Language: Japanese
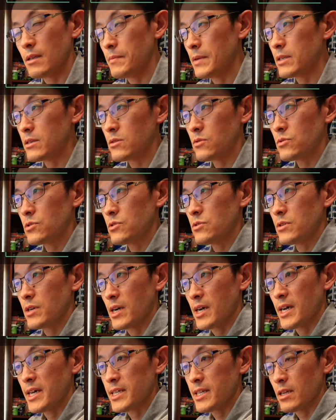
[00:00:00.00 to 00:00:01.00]
で別の種類
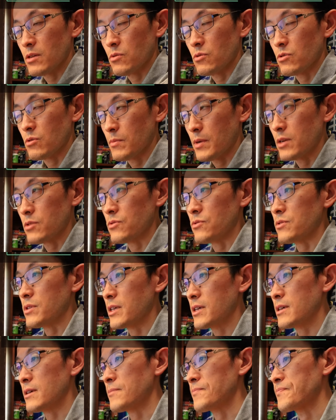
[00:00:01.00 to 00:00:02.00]
が書いてあることもあるの
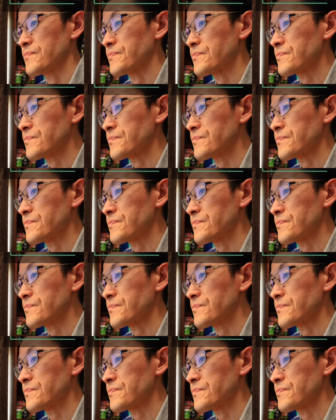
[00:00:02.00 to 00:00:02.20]
で、